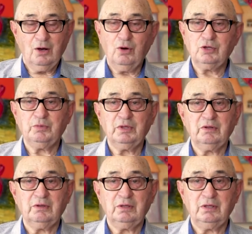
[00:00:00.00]
Он
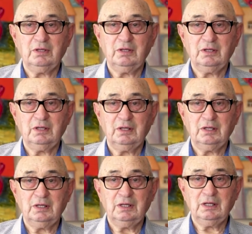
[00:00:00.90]
был
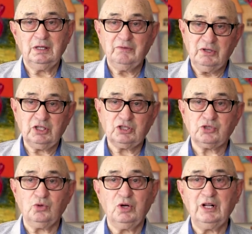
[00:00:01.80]
в этой
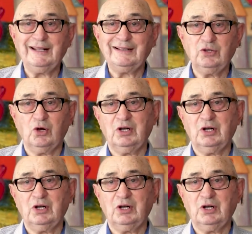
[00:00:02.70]
школе до